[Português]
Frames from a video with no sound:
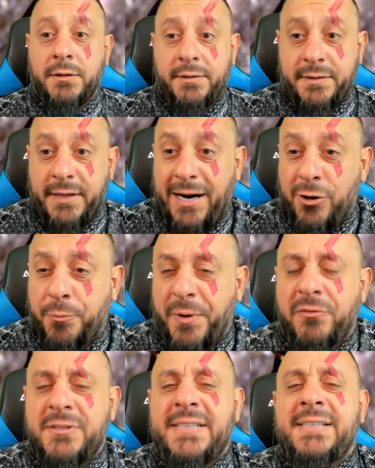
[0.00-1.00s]
Trago para
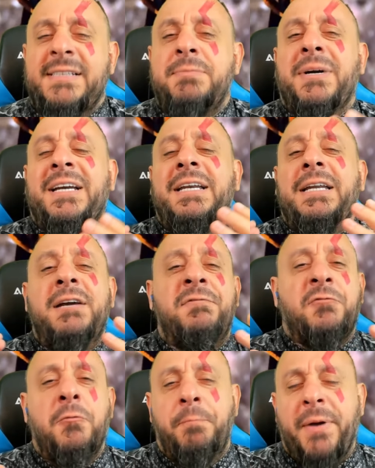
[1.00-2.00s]
vocês esse
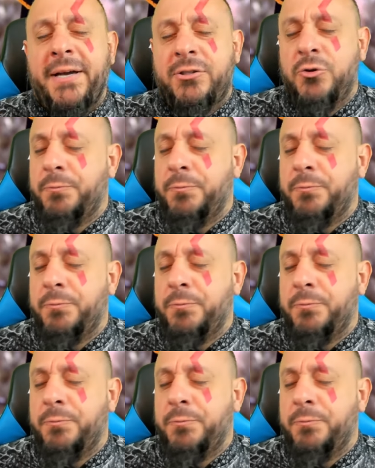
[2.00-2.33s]
magnífico peixe,